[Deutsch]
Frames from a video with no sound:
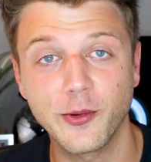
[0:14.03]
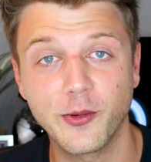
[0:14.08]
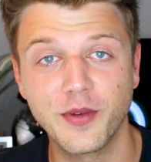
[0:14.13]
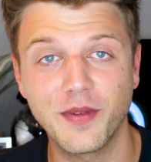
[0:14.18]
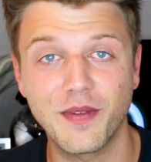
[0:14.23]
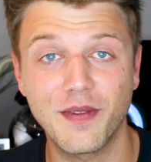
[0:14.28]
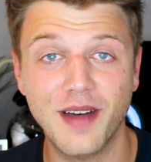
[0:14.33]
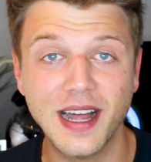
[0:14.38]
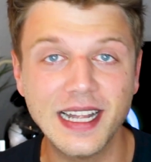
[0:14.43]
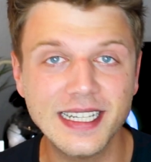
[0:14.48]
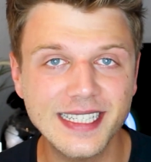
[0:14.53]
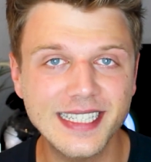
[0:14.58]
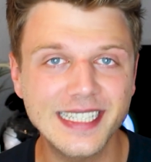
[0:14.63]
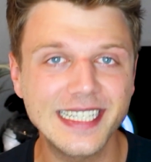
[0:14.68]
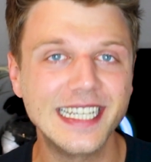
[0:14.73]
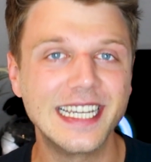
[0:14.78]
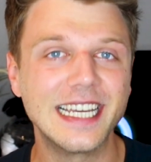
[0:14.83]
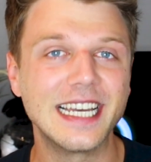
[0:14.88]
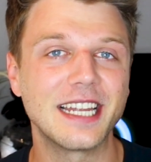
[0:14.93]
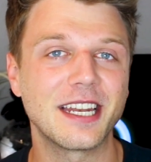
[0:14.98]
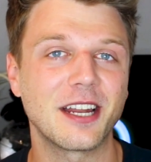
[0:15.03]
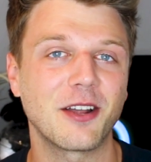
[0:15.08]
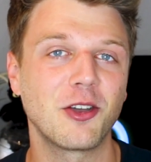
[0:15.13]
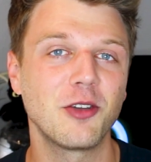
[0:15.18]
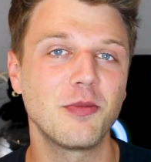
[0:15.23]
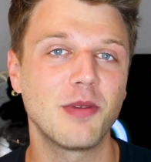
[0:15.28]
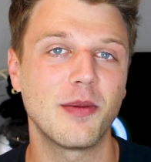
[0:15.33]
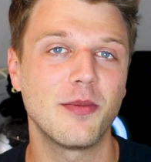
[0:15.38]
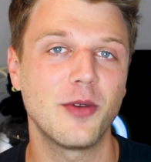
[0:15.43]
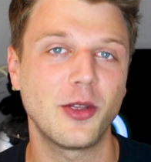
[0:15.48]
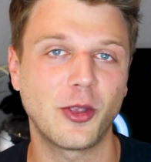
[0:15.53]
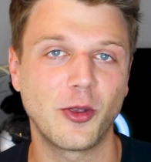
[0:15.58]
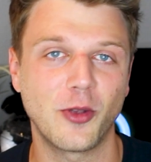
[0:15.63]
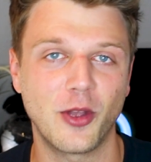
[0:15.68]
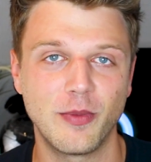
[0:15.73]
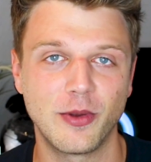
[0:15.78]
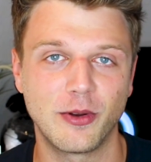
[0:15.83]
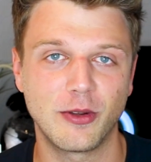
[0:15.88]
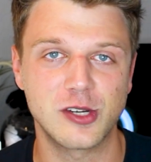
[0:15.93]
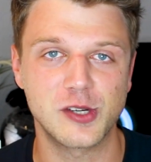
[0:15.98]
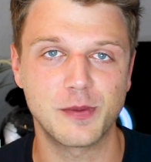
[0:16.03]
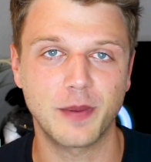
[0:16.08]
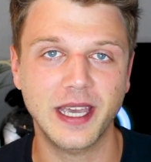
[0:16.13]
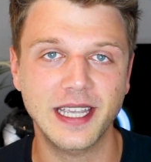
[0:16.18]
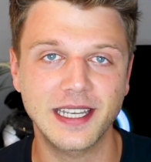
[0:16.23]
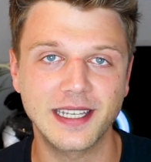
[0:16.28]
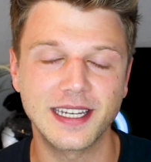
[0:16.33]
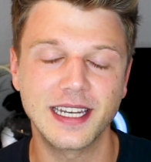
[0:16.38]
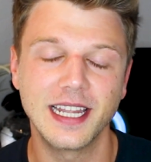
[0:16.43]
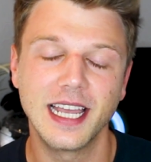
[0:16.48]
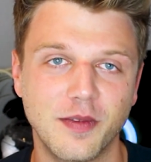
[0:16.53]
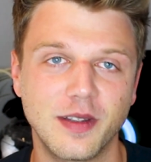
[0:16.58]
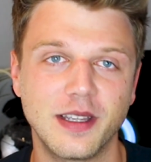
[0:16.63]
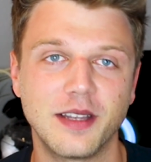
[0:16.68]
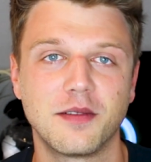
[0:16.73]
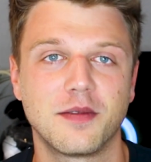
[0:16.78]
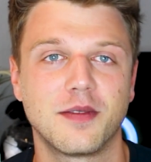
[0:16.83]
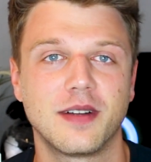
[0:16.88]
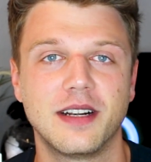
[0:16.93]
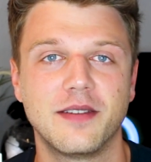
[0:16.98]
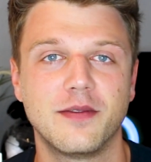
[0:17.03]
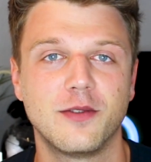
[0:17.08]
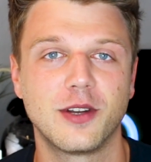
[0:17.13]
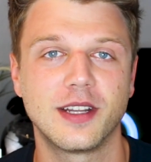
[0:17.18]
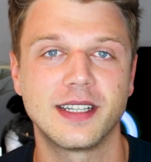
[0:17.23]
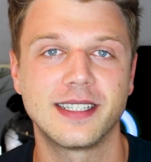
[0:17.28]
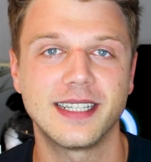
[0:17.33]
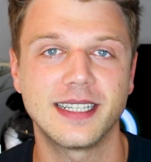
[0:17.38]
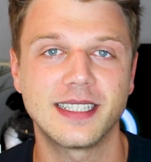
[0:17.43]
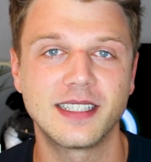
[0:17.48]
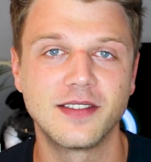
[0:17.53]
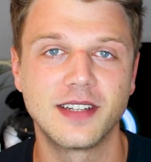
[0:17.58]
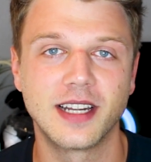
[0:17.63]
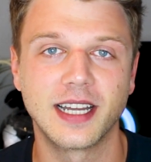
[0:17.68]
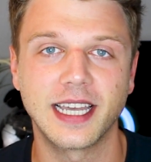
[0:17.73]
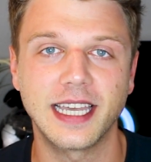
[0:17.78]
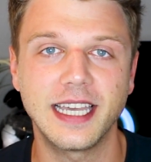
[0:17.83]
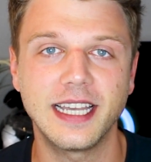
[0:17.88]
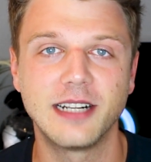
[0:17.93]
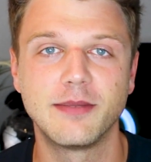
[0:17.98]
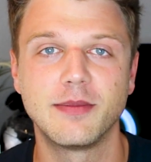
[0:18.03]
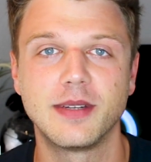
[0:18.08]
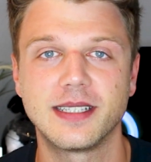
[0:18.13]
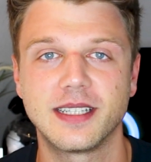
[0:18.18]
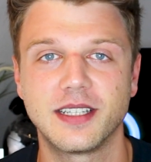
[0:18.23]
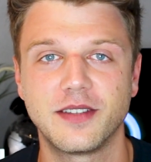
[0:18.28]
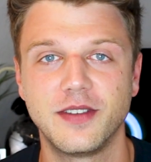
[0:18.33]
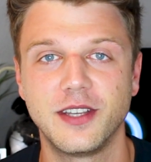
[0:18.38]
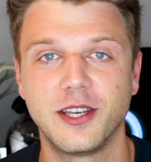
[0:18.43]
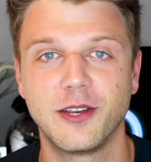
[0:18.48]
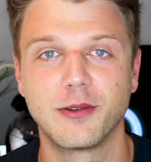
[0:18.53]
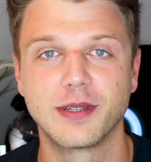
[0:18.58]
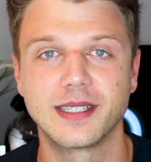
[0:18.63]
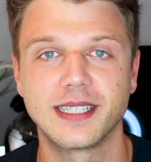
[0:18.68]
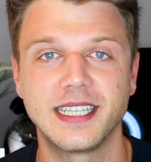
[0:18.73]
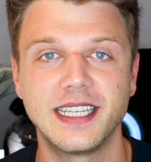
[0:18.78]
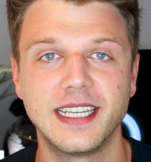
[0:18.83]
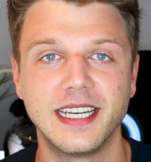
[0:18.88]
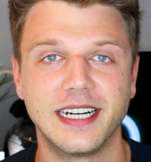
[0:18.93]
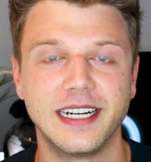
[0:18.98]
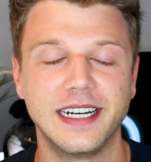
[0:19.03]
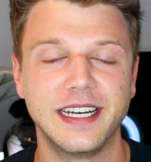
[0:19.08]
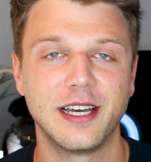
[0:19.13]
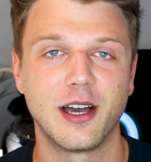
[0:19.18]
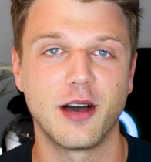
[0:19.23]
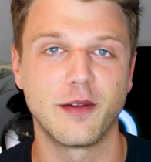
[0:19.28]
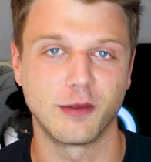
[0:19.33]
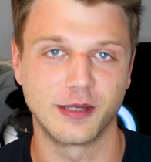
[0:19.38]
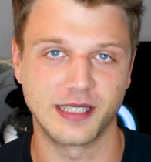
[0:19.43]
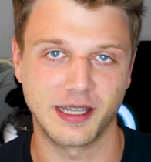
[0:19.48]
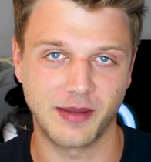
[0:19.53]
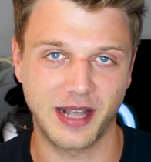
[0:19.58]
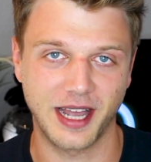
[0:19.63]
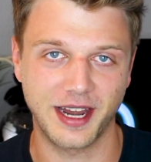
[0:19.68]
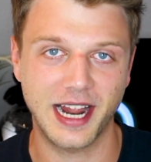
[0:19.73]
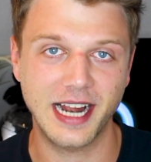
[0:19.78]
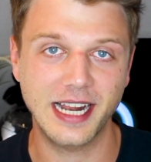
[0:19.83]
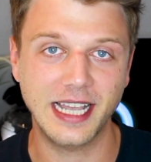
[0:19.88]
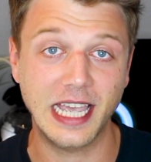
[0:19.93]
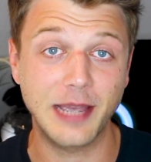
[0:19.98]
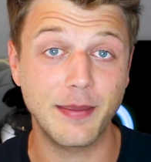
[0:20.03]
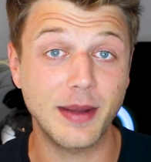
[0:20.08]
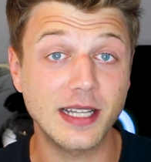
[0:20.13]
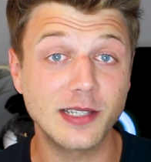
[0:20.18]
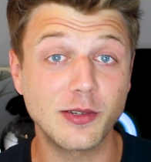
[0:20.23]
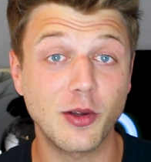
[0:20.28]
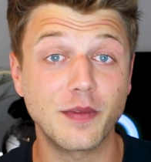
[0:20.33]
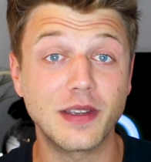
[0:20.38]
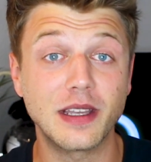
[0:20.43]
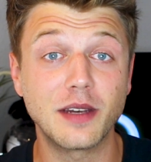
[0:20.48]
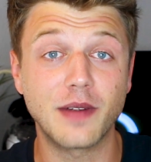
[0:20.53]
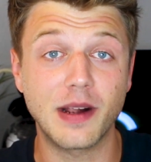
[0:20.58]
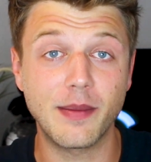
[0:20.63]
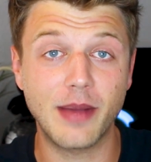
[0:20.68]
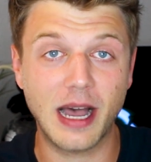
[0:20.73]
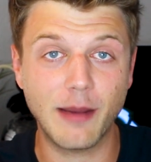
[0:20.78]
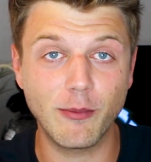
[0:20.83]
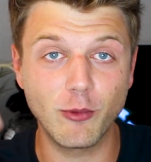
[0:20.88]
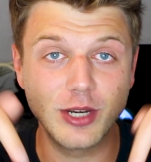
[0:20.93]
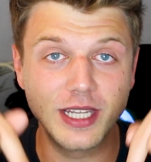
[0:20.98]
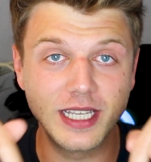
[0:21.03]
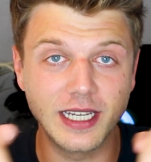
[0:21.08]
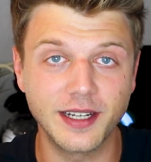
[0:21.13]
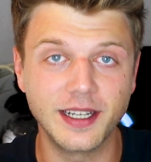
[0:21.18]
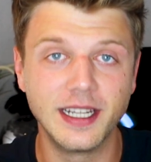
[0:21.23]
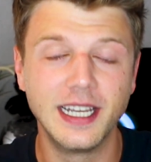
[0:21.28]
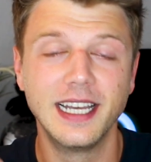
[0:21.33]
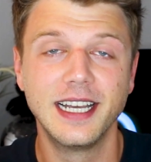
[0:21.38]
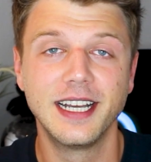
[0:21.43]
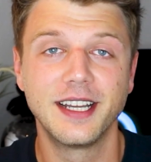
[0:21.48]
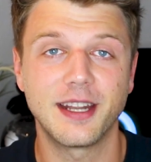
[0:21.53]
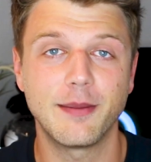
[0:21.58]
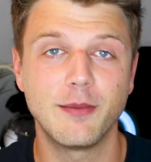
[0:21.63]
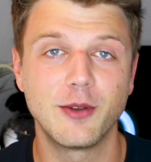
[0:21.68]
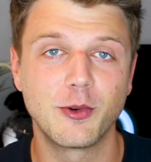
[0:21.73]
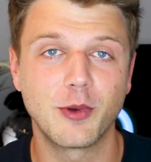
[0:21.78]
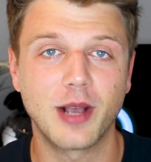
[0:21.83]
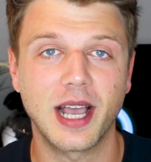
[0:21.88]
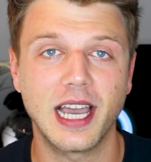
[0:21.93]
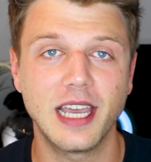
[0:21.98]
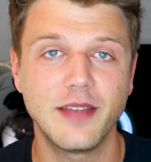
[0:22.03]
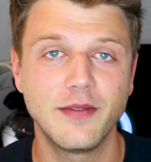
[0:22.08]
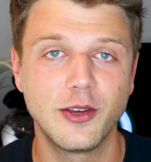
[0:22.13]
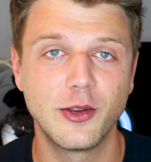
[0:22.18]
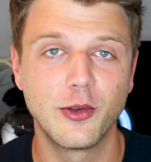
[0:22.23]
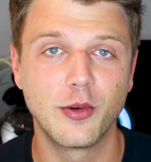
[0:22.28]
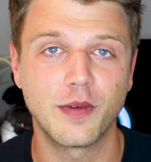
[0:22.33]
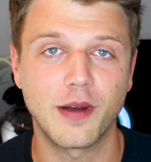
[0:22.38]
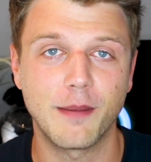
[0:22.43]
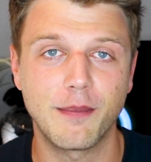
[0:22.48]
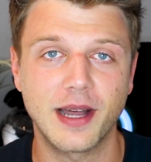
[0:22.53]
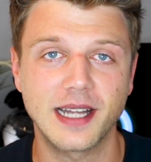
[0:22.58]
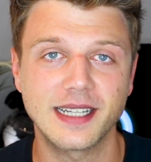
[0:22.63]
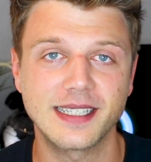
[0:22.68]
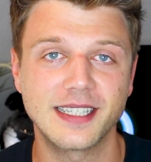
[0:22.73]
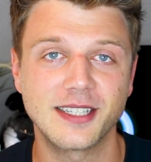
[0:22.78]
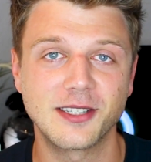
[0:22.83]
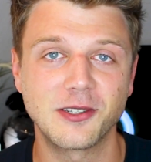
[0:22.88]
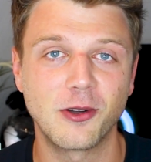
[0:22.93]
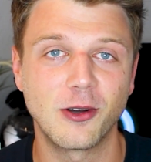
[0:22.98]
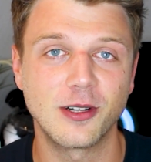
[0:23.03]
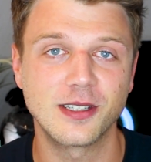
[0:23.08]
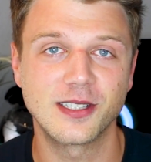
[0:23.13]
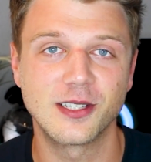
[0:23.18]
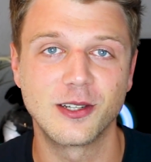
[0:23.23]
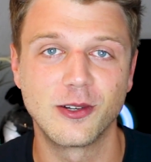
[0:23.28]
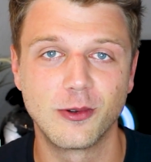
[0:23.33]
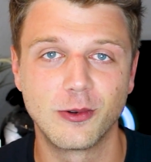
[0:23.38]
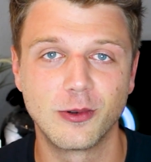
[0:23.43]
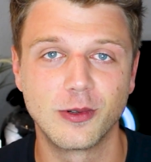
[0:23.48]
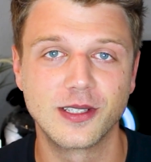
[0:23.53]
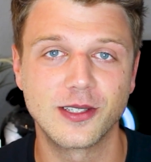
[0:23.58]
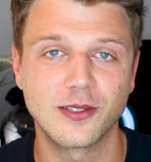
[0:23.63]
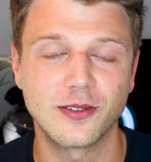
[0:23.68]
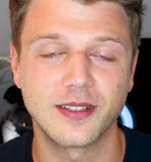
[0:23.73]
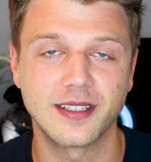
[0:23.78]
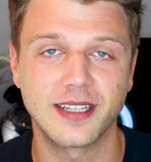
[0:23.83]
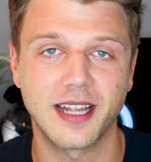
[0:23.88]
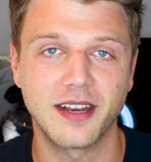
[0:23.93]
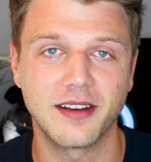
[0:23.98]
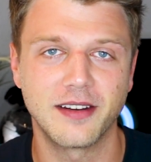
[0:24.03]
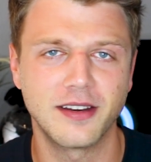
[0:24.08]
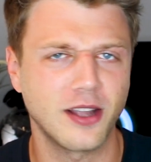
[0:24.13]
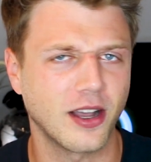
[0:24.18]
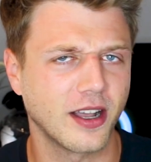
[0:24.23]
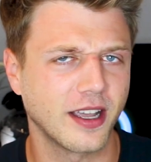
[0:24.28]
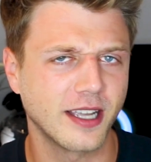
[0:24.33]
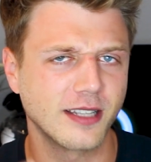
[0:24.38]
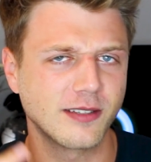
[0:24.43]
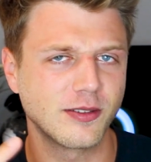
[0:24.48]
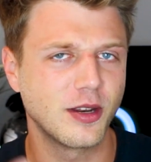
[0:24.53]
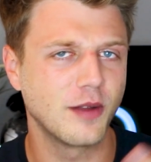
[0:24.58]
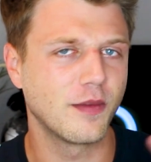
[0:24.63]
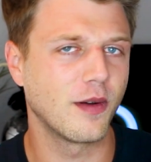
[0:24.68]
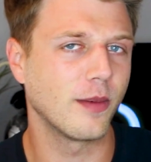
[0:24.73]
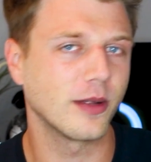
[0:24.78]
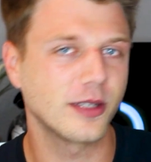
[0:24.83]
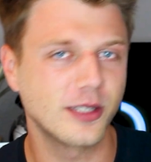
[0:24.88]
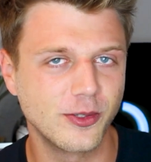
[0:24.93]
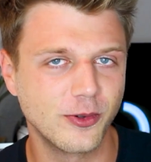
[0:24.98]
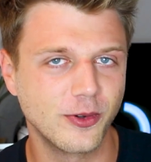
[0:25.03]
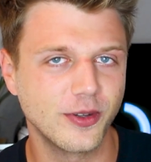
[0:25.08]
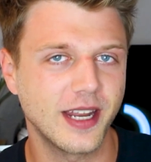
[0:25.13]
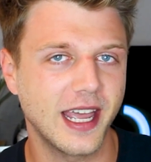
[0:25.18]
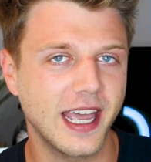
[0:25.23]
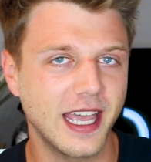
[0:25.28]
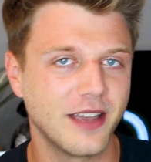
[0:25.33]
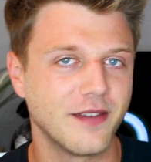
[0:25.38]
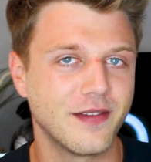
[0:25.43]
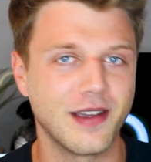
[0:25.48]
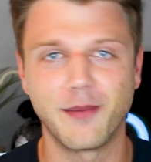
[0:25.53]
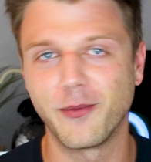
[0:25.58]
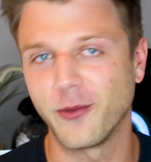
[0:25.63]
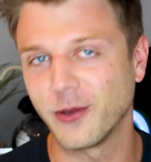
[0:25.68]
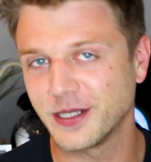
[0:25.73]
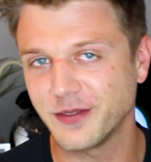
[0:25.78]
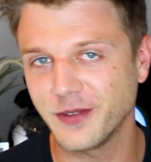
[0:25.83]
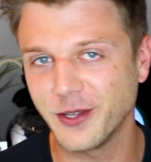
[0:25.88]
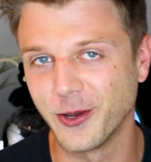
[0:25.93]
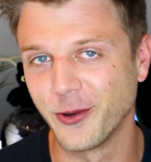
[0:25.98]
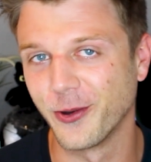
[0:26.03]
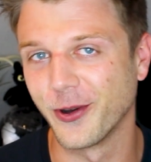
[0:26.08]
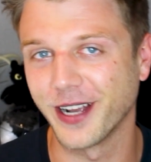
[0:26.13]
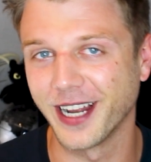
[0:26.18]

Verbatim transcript: Und was Darüber möchte ich heute mit euch sprechen. Auf jeden Fall wird es jetzt wieder regelmäßig Videos hier auf unserem Kanal geben. Also auf jeden Fall mal abonnieren, damit du kein Video verpasst, ist kostenlos und dann ja, kriegst du eine Information, hey, wir haben ein neues Video